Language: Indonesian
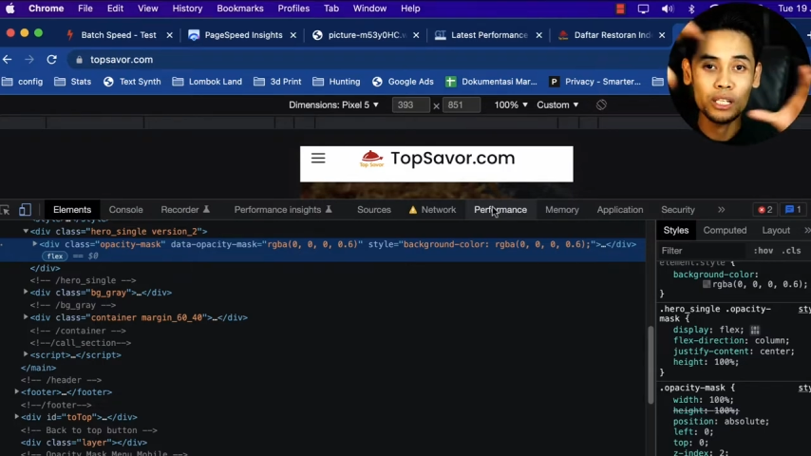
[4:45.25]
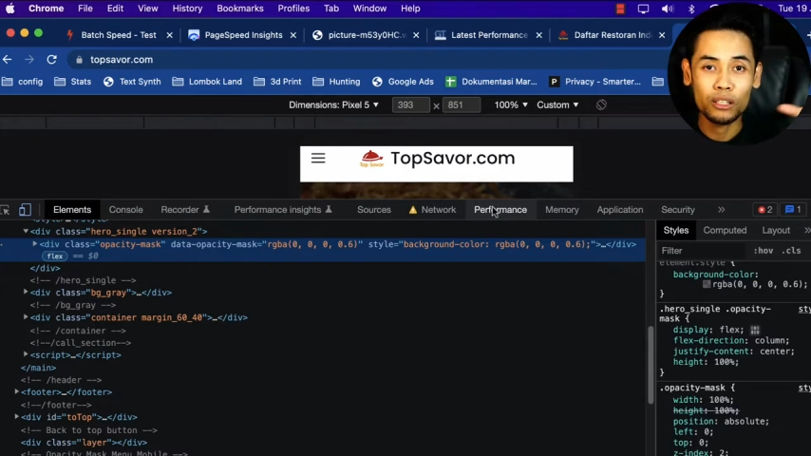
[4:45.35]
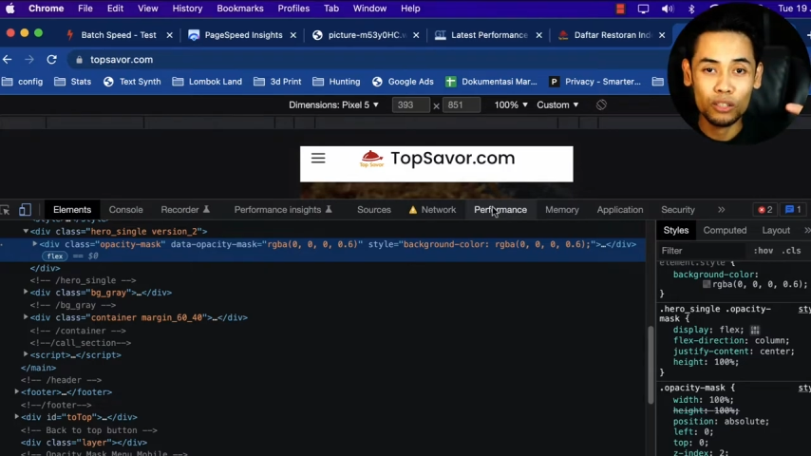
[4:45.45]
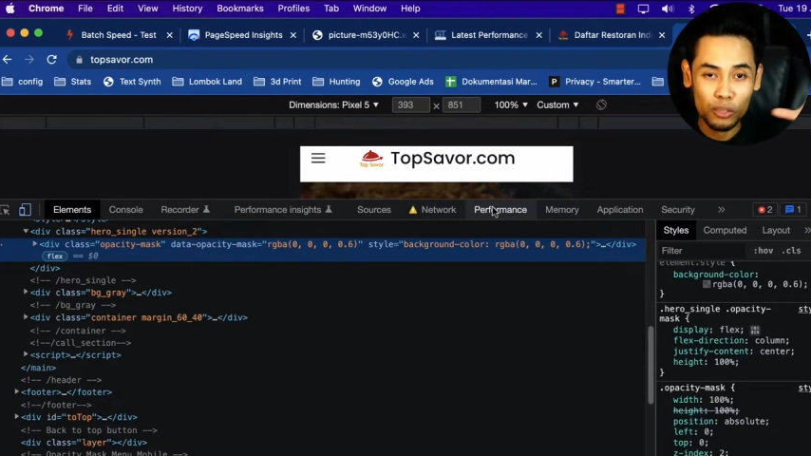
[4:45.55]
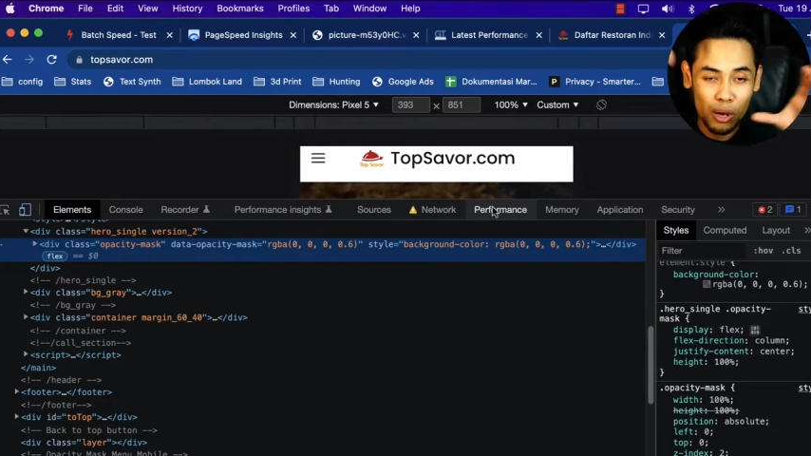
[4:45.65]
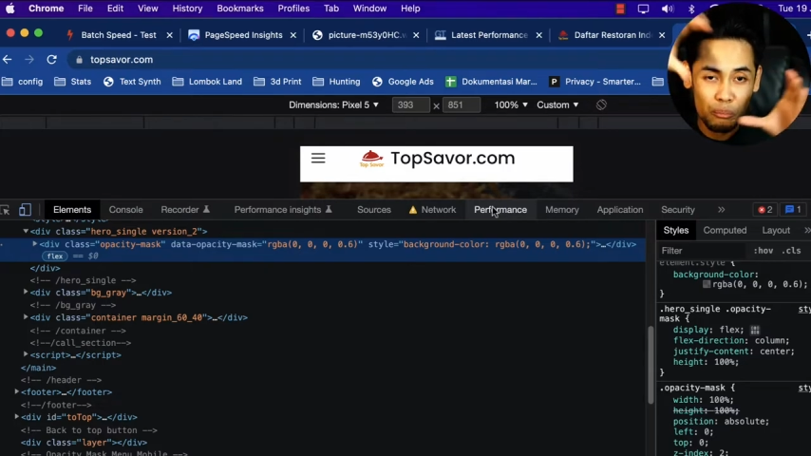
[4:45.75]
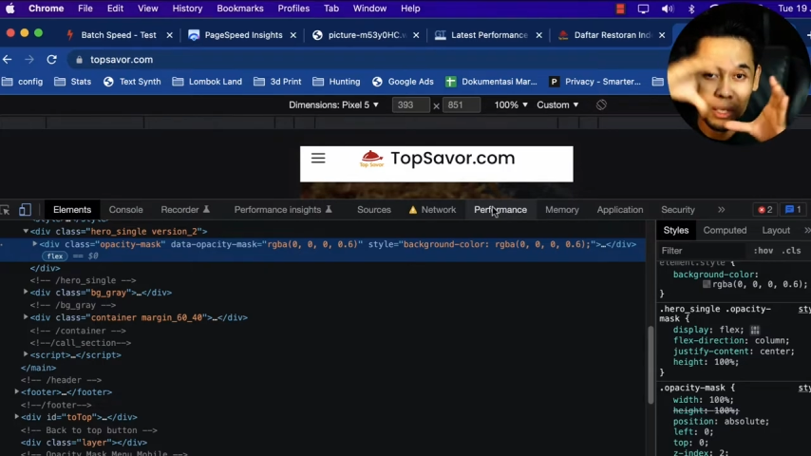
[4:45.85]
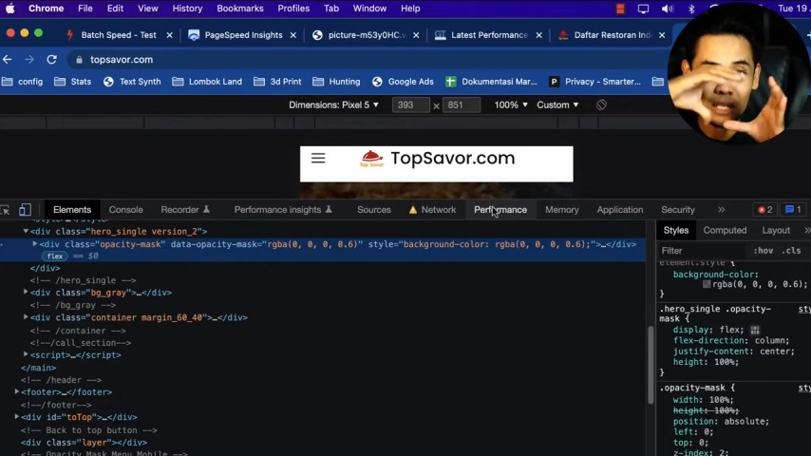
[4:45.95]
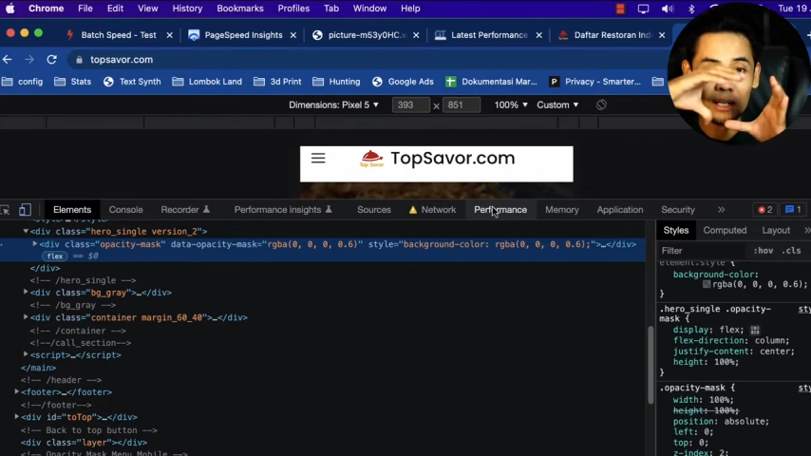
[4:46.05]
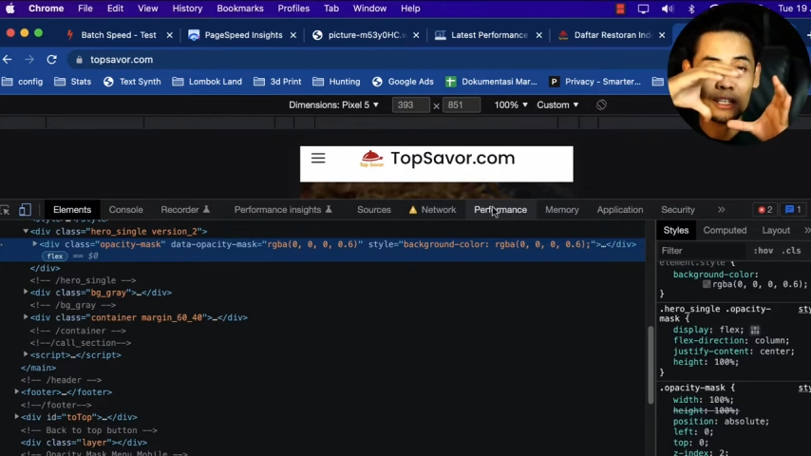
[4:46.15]
atau
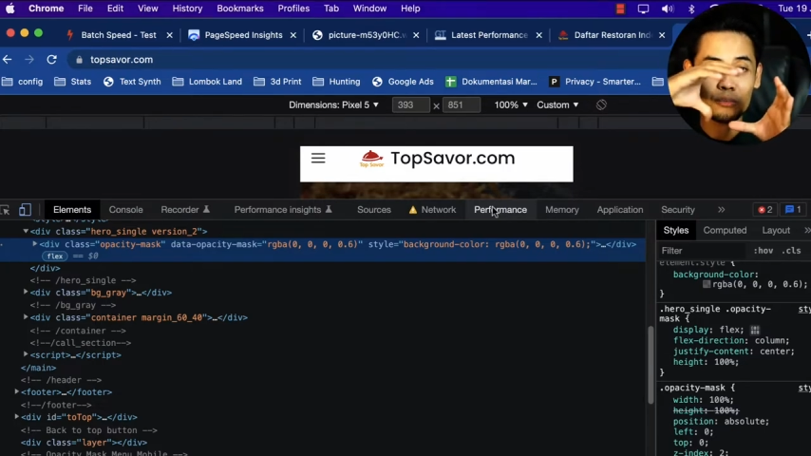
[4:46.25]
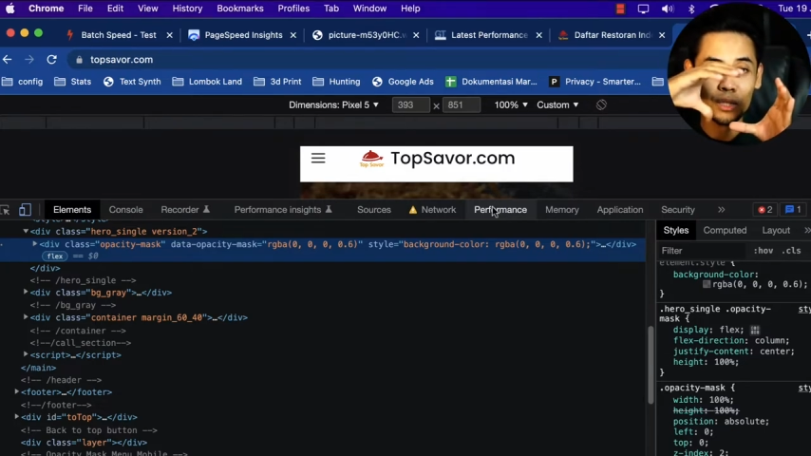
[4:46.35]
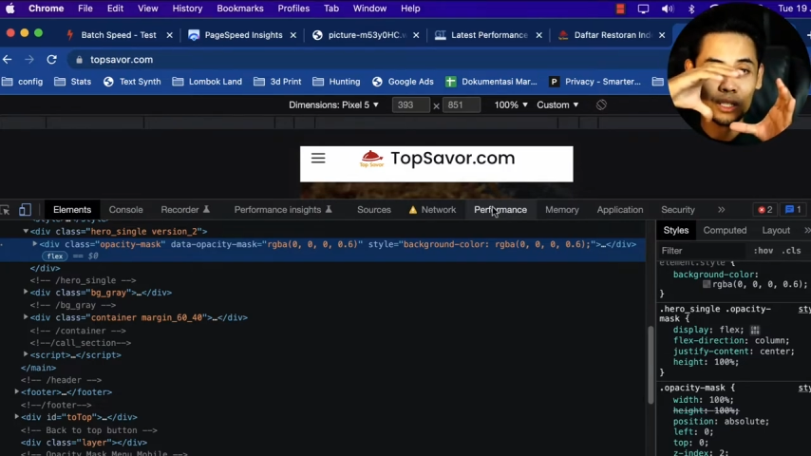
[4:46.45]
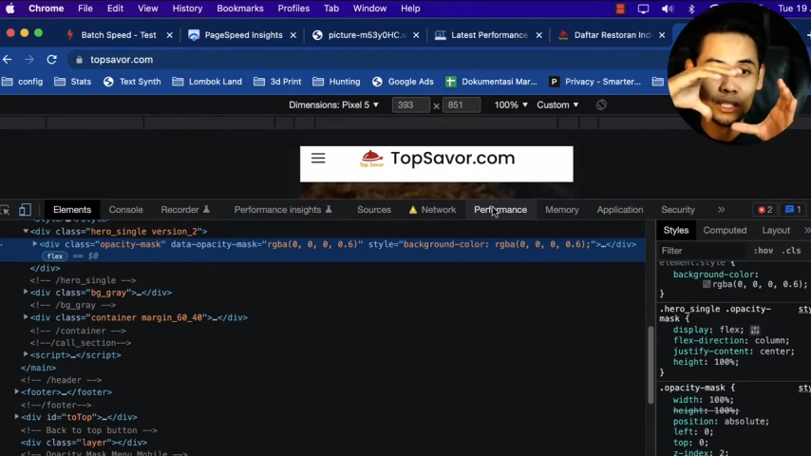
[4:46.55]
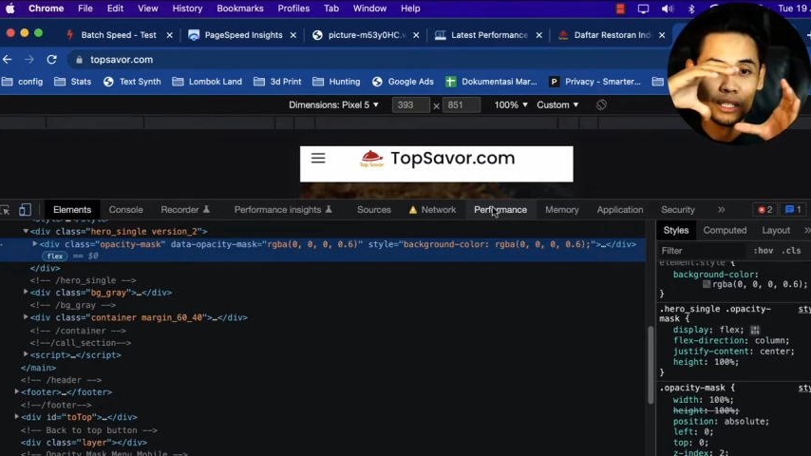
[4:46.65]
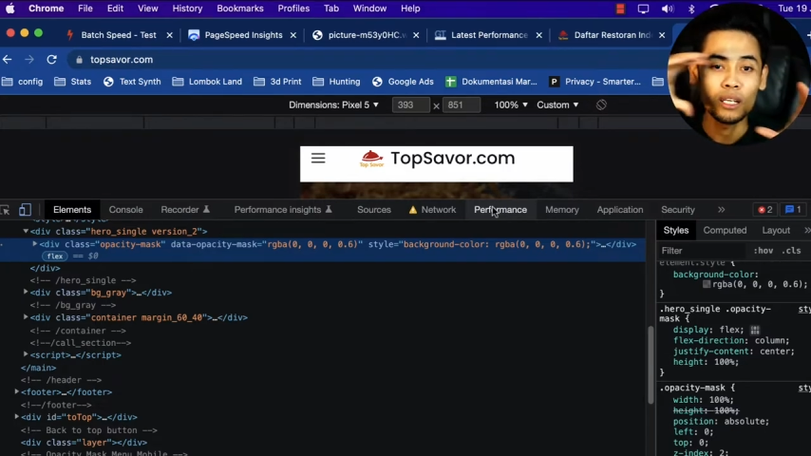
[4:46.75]
dimampatkan seperti ini.